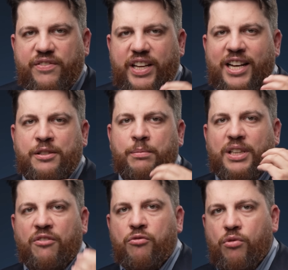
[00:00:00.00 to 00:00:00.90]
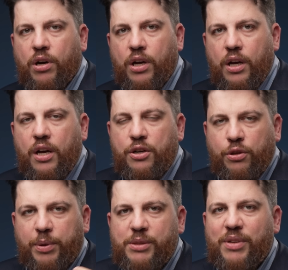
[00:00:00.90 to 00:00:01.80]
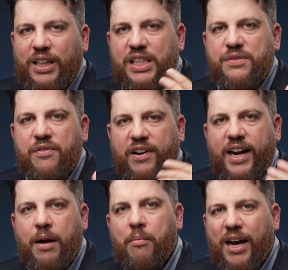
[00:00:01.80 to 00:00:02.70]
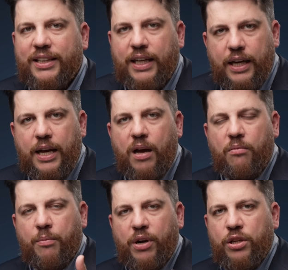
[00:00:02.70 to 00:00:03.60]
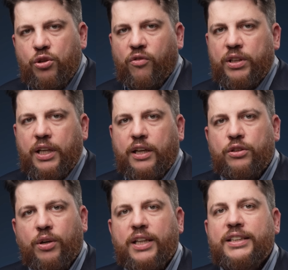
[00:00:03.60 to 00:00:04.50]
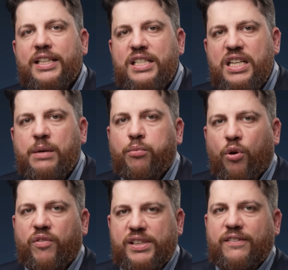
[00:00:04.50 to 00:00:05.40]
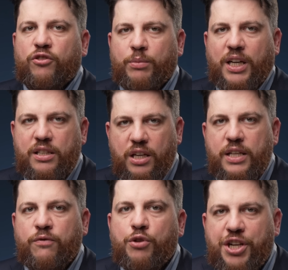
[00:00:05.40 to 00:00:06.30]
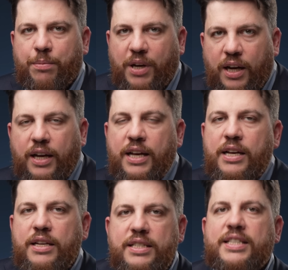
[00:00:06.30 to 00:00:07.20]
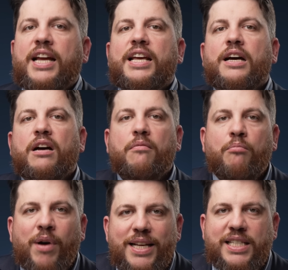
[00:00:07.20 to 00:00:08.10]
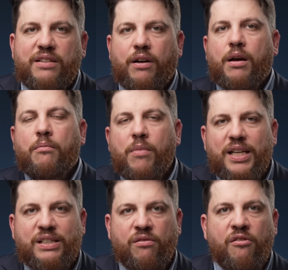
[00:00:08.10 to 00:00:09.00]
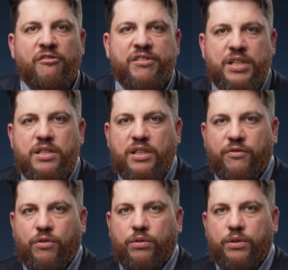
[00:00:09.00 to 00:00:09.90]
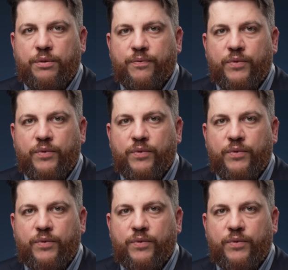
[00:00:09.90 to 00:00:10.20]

свидетельством того, что примерно с февраля-марта мобилизованные, которые до сих пор в основном находились в учебках, стали массово, массово вывозиться на фронт.